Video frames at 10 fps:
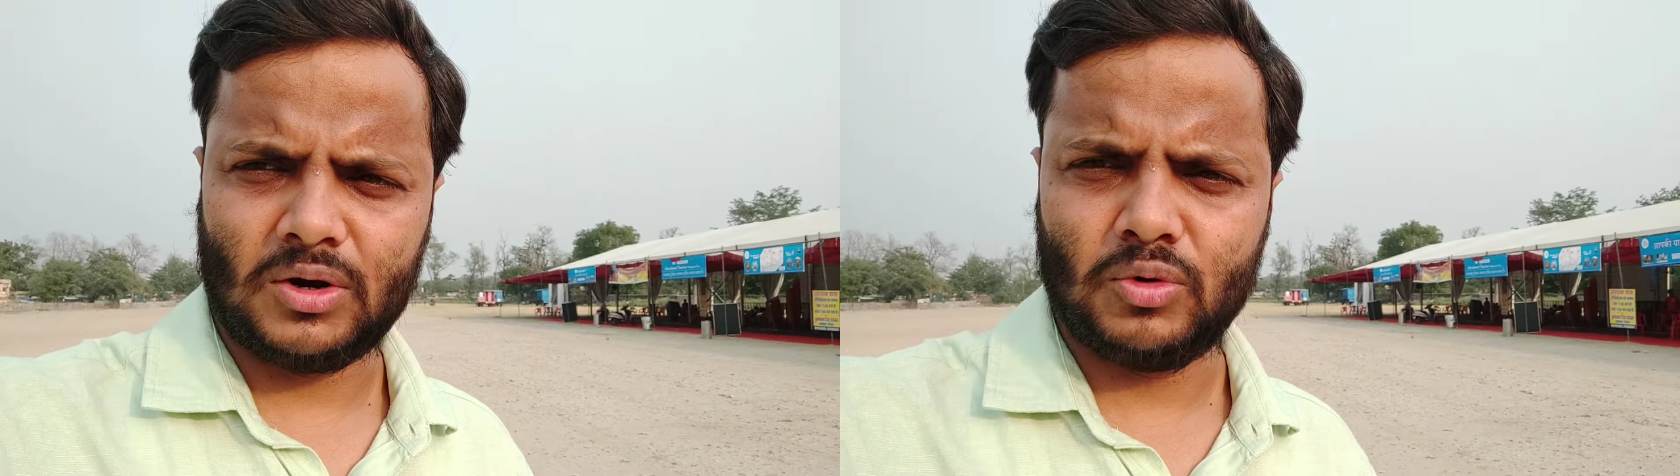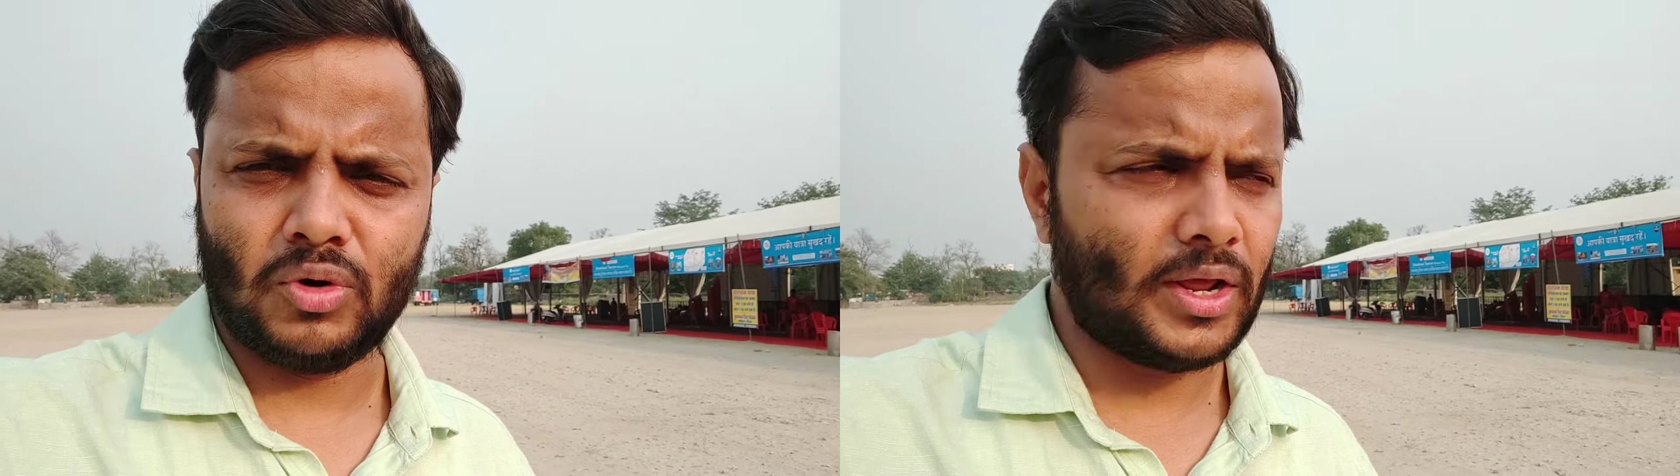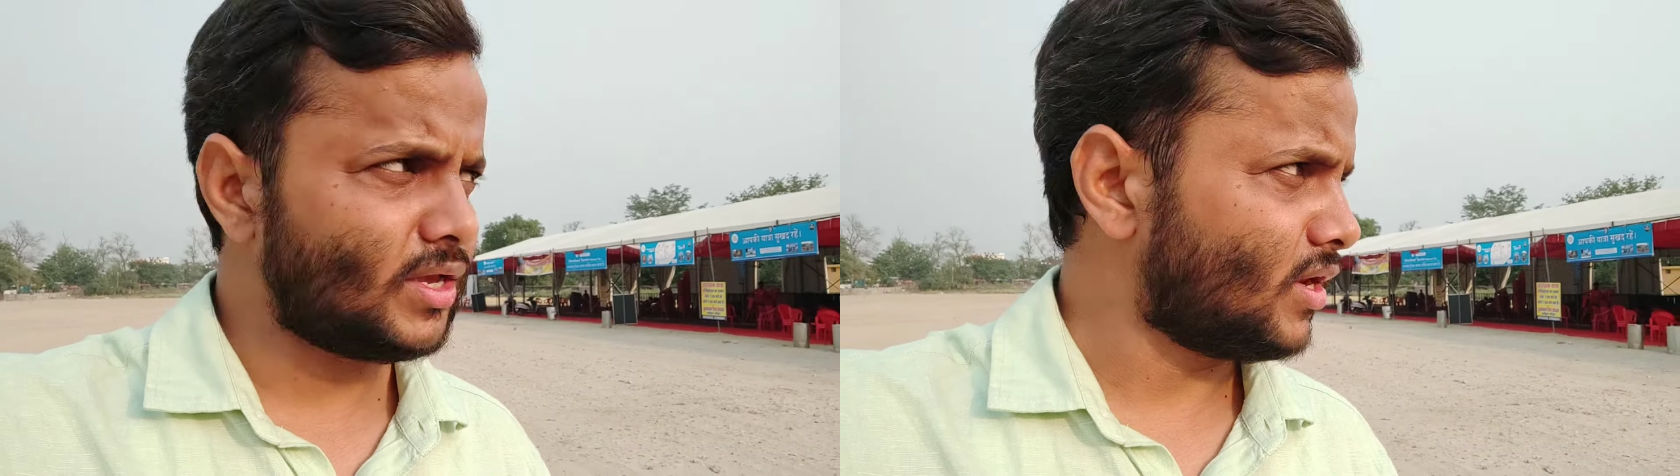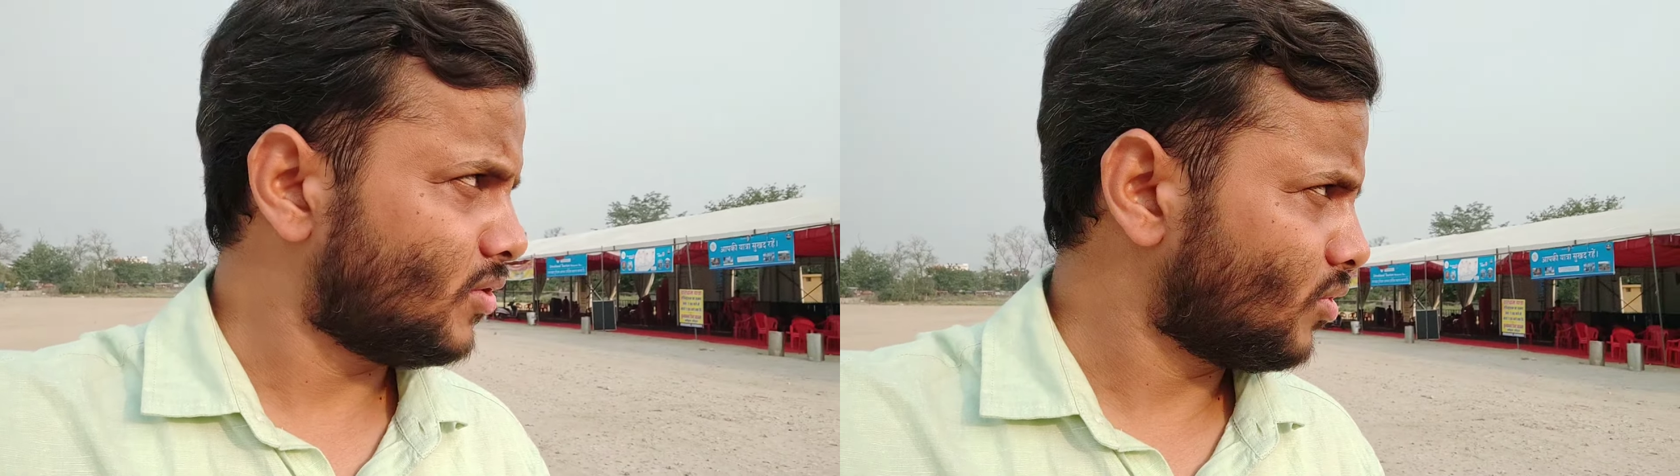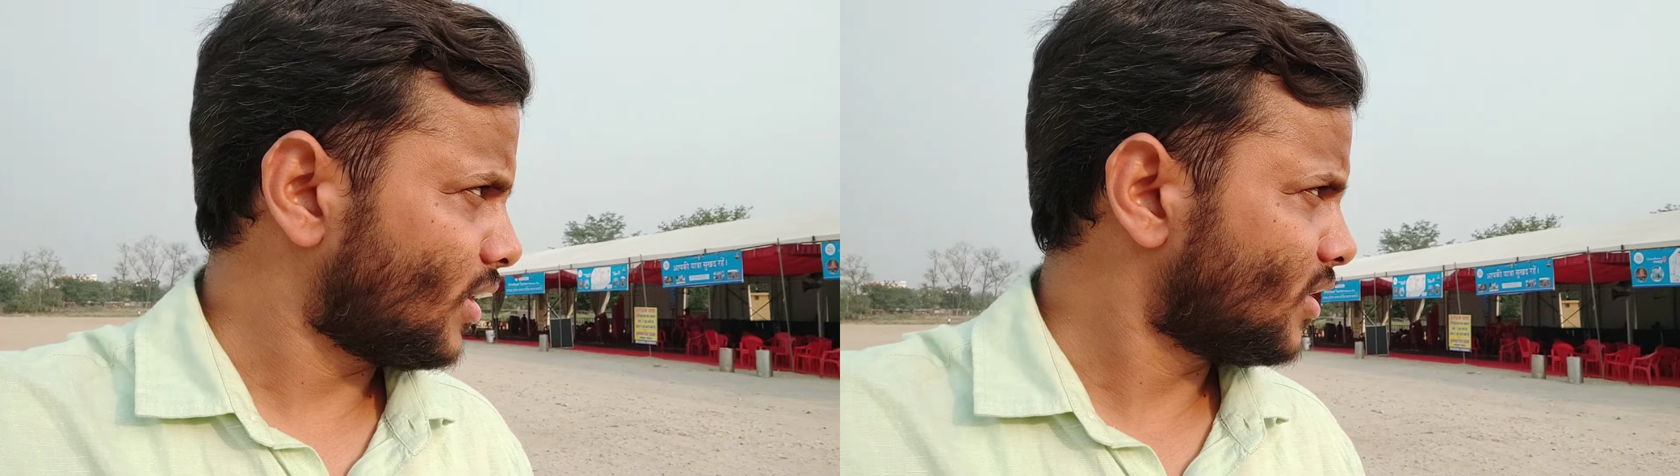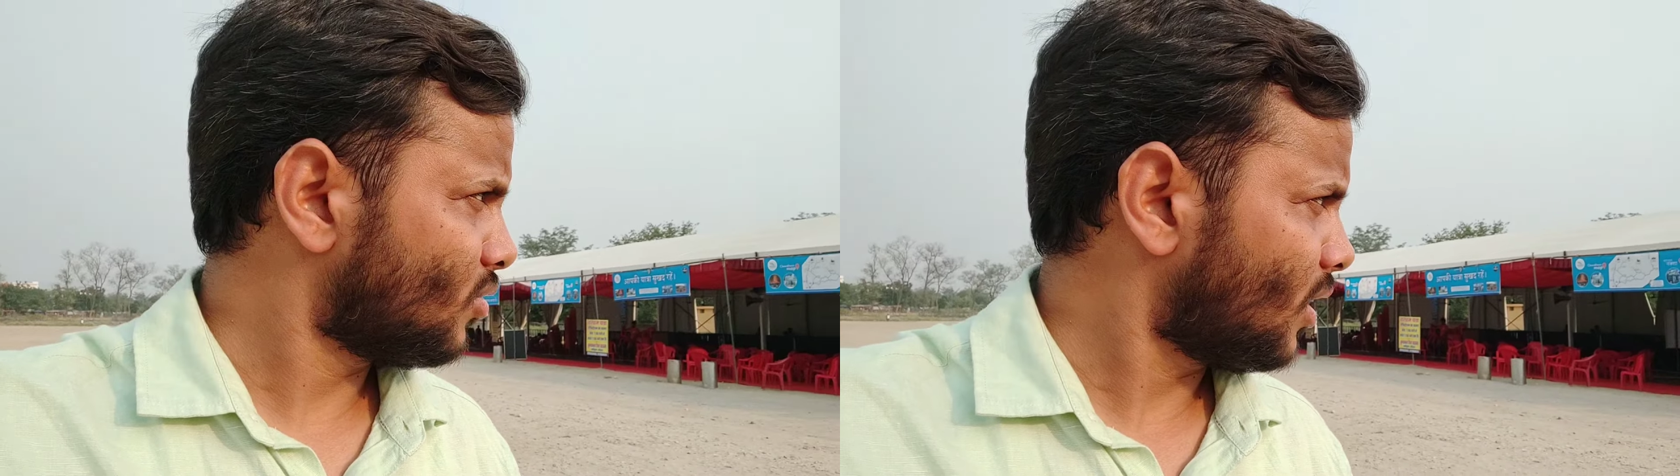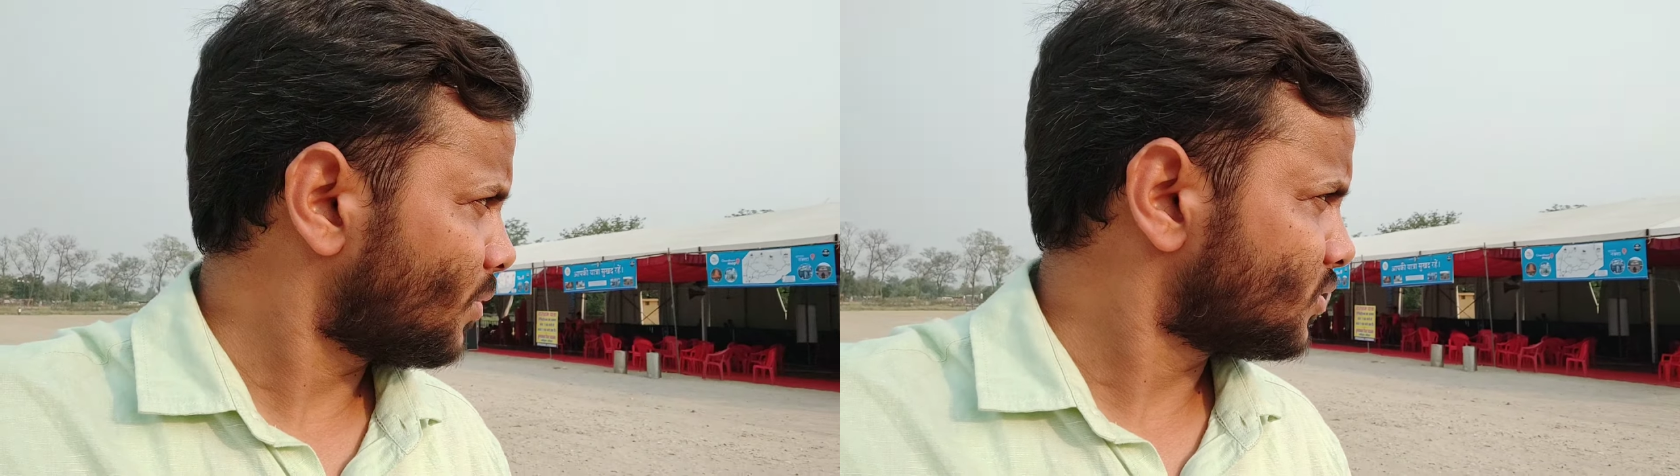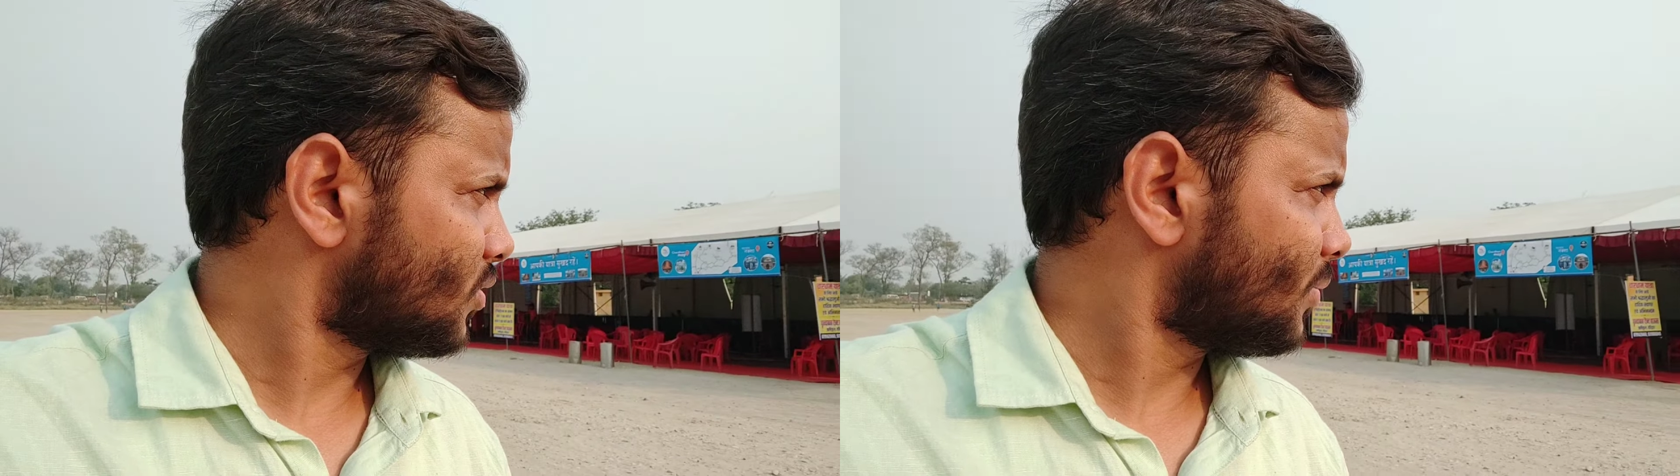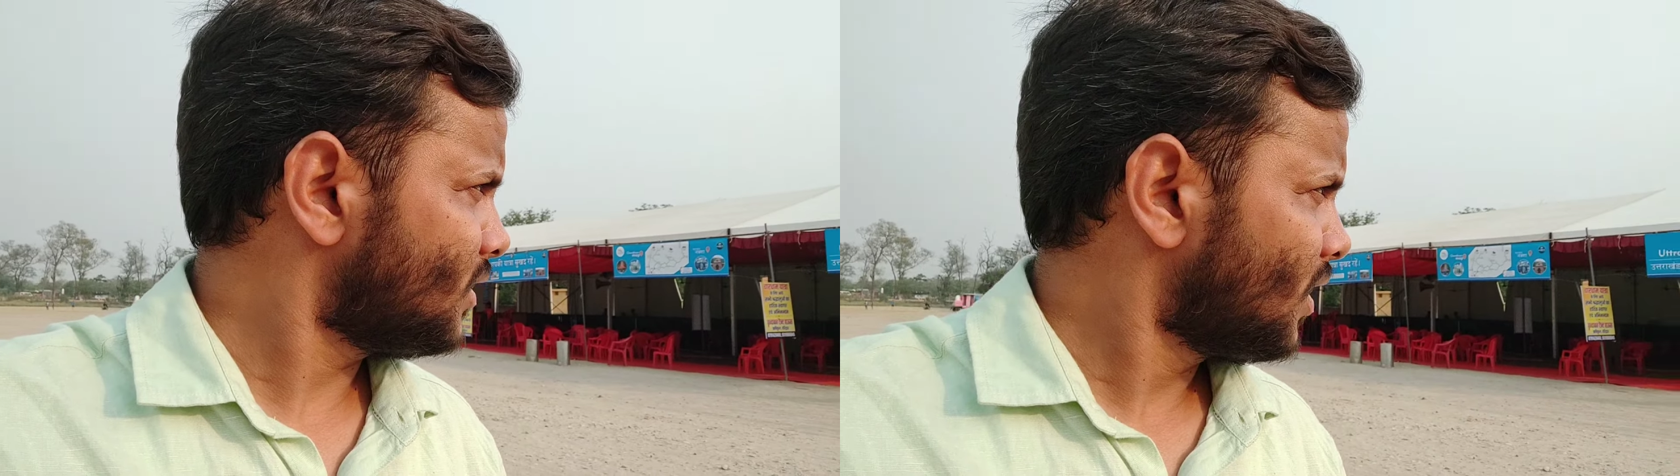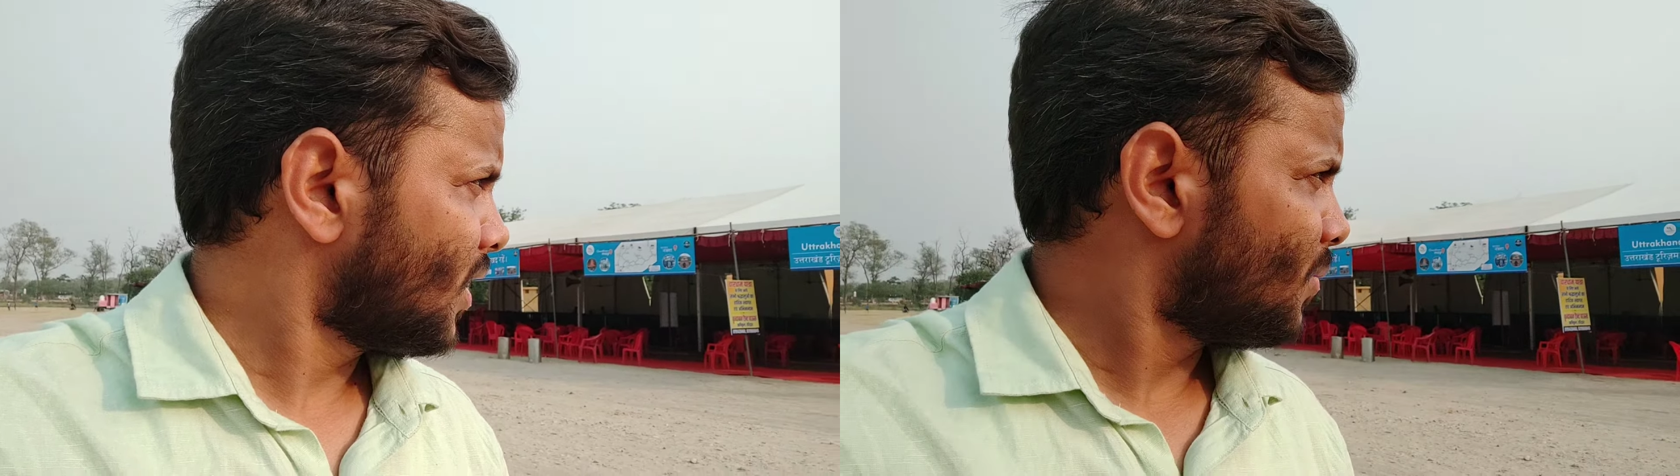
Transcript: चालू हो रहा है कि नहीं हो रहा है देखो यहाँ पर जो है भाई